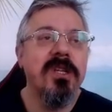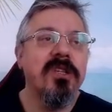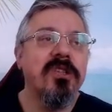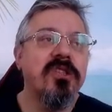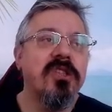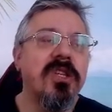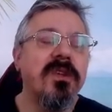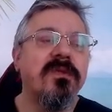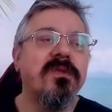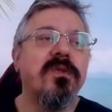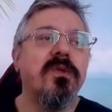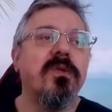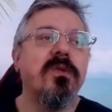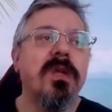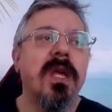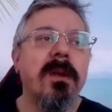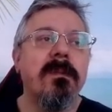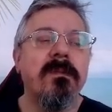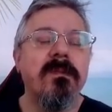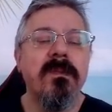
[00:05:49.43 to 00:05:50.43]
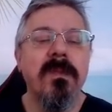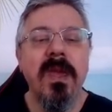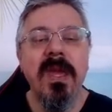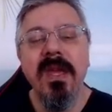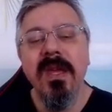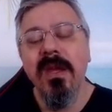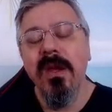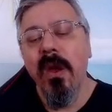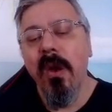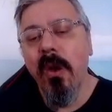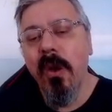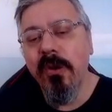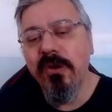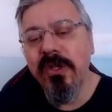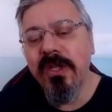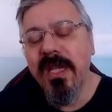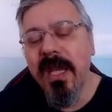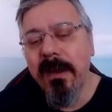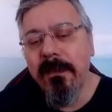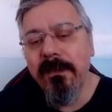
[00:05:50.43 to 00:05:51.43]
çift ünlem.
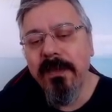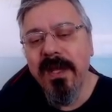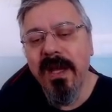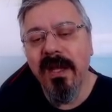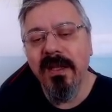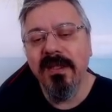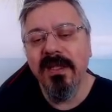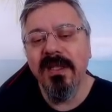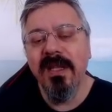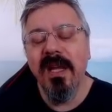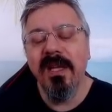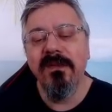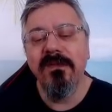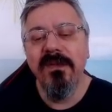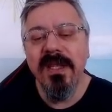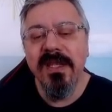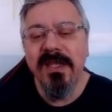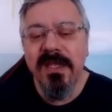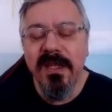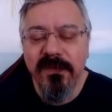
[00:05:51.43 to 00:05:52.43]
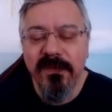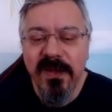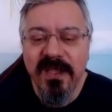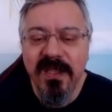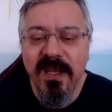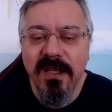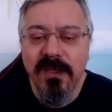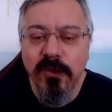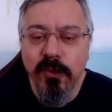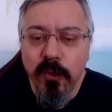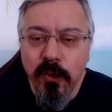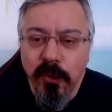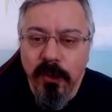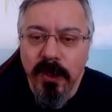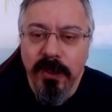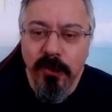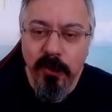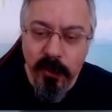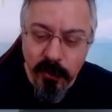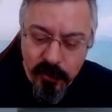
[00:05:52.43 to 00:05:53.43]
Önceden planlanan vezir fedası
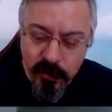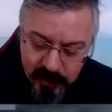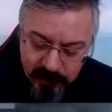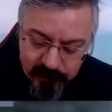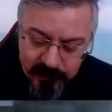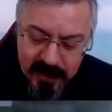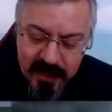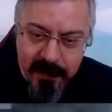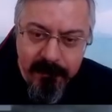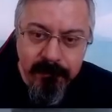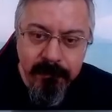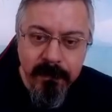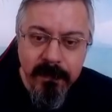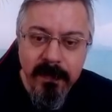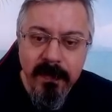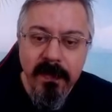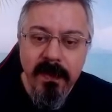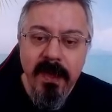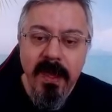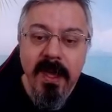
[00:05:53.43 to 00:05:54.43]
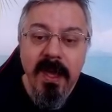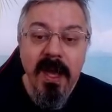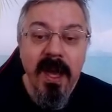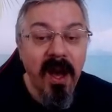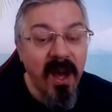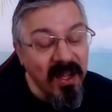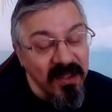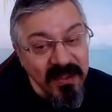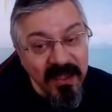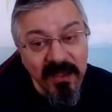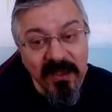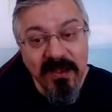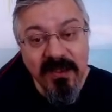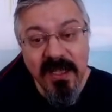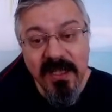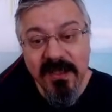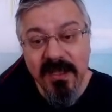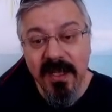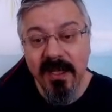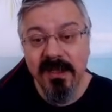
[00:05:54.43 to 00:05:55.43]
uygulanıyor şimdi. At alır
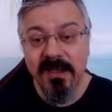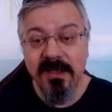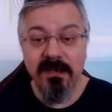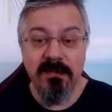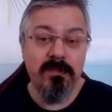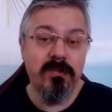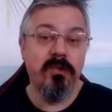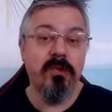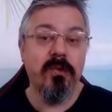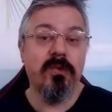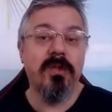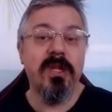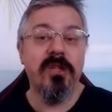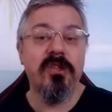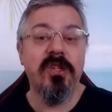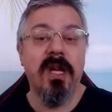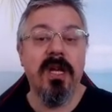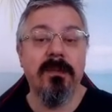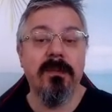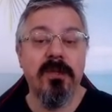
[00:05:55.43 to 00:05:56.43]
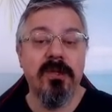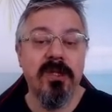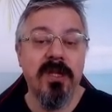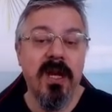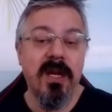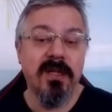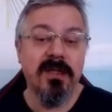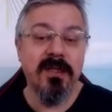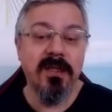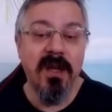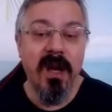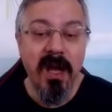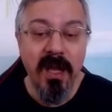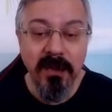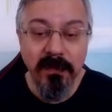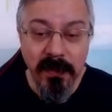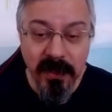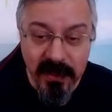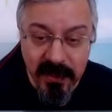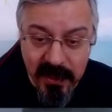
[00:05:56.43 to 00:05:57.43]
D8 çünkü taş almıştı artık
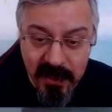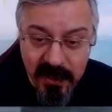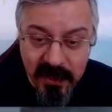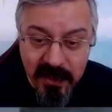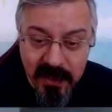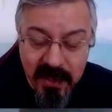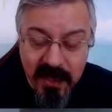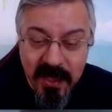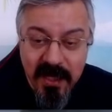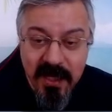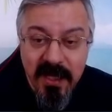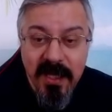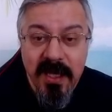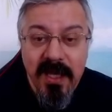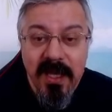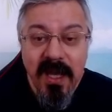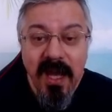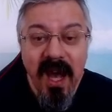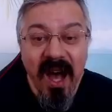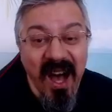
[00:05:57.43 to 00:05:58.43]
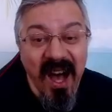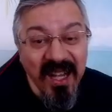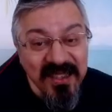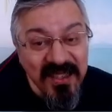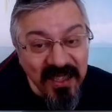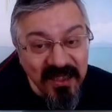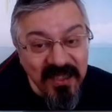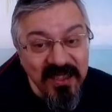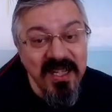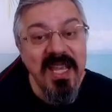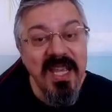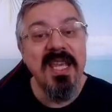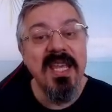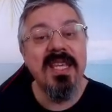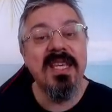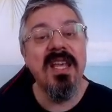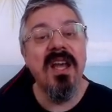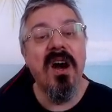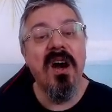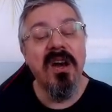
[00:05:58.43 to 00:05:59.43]
almalı. At alır
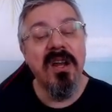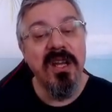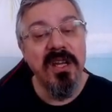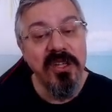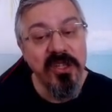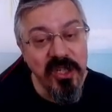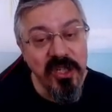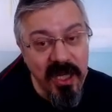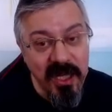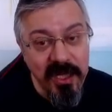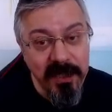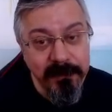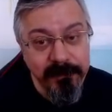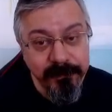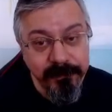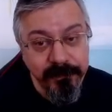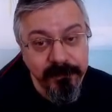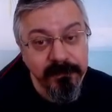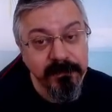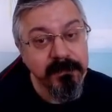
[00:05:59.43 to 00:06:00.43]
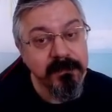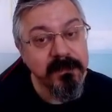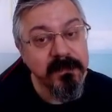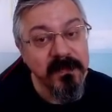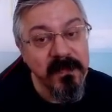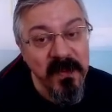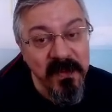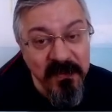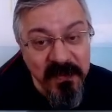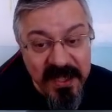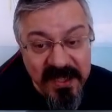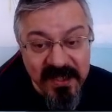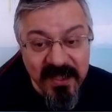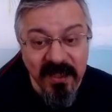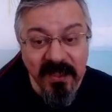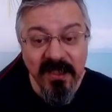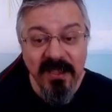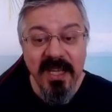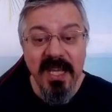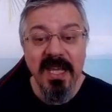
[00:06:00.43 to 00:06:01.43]
E2 araşa Vezir
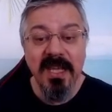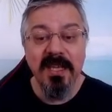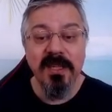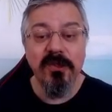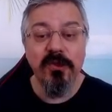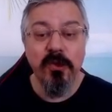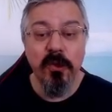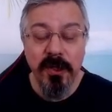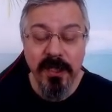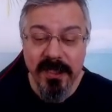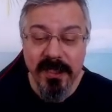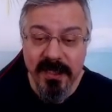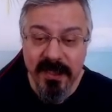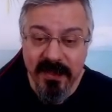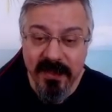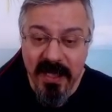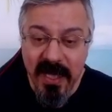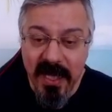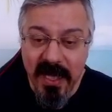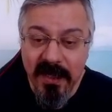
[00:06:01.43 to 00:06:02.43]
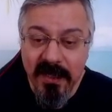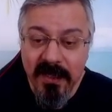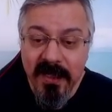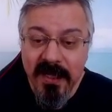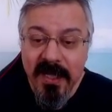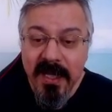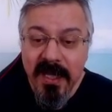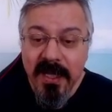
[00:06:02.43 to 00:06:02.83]
alır E2 sonrasında.